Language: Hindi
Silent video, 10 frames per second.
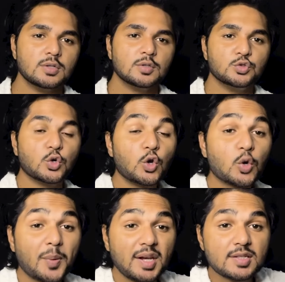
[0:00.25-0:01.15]
जो लोग
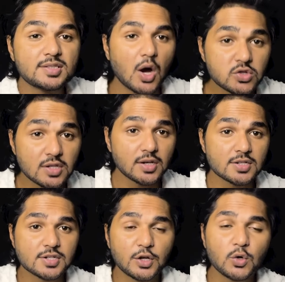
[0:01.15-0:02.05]
पहले साउथ
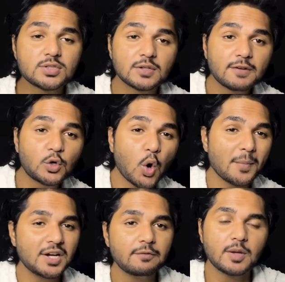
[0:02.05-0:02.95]
इंडस्ट्री को सिर्फ एक
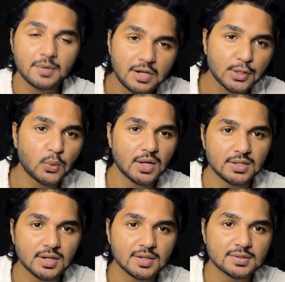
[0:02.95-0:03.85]
कॉमेडी वे में लेके उड़ा दिया
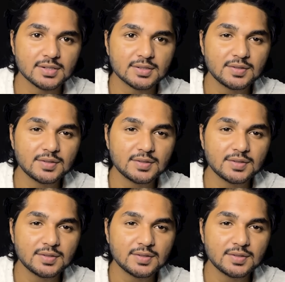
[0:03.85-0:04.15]
करते थे